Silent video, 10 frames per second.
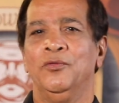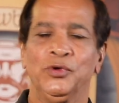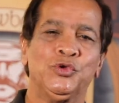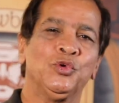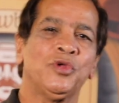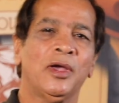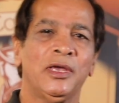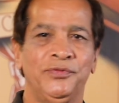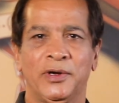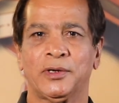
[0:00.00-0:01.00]
విసు
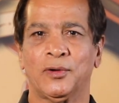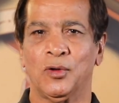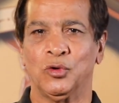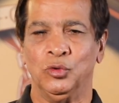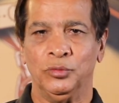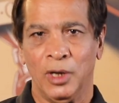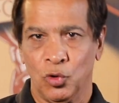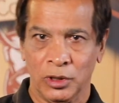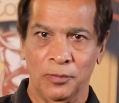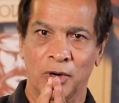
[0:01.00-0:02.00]
టాకీస్ వీక్షకులకు నా
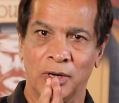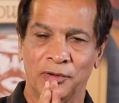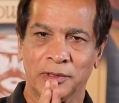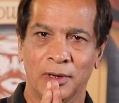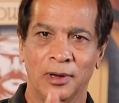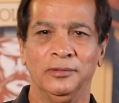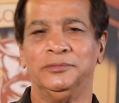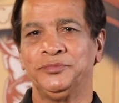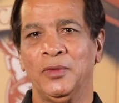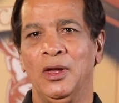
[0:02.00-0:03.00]
హృదయపూర్వక నమస్కారాలు
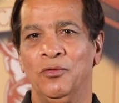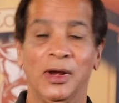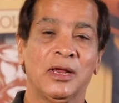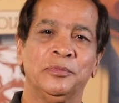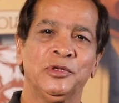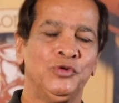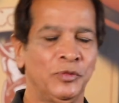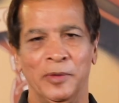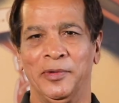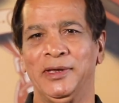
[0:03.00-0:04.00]
వెల్కమ్ టు
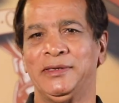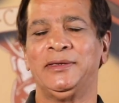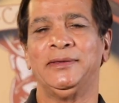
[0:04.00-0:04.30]
స్వీట్ మెమరీస్